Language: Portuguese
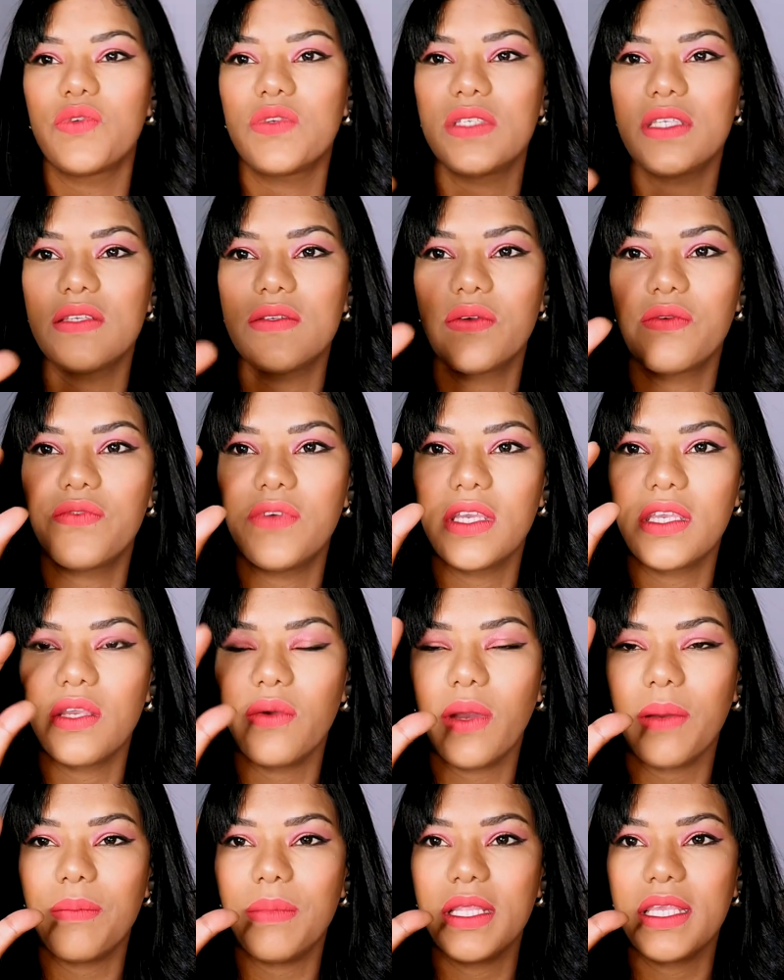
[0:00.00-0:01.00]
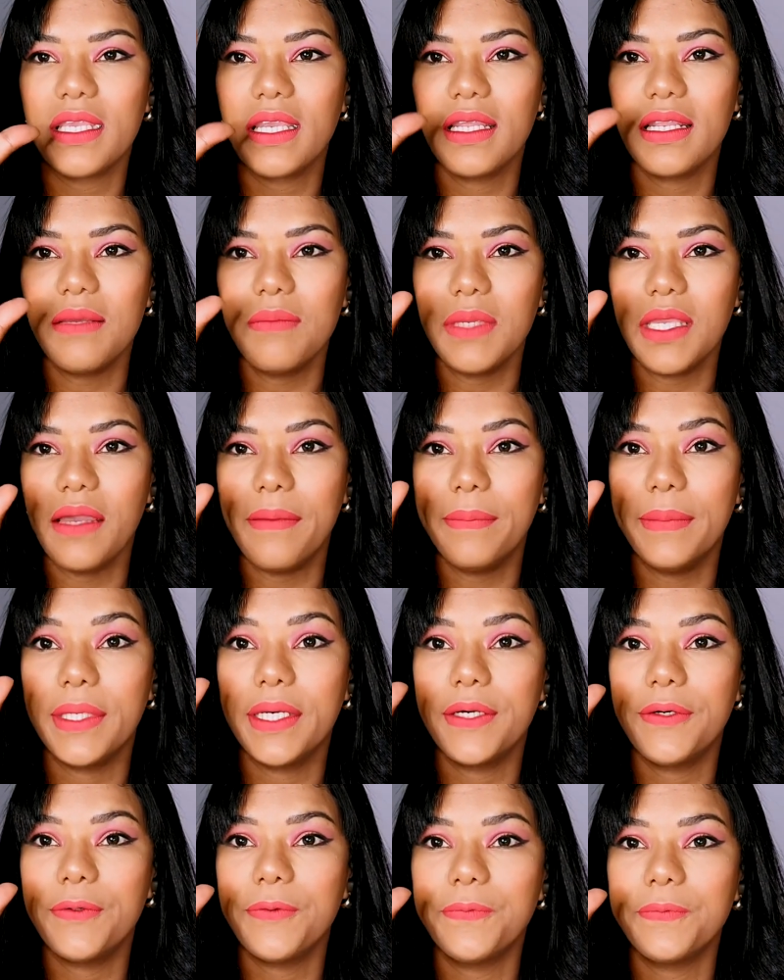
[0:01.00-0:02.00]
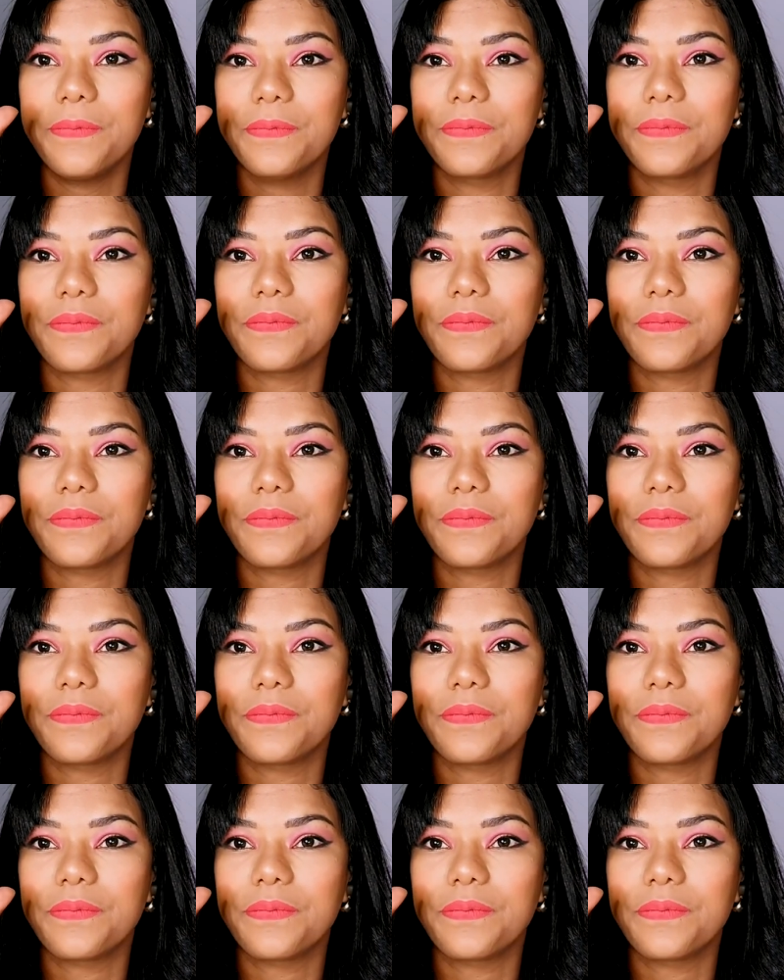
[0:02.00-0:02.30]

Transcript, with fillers: Vocês vão ver que eu apliquei na minha mão.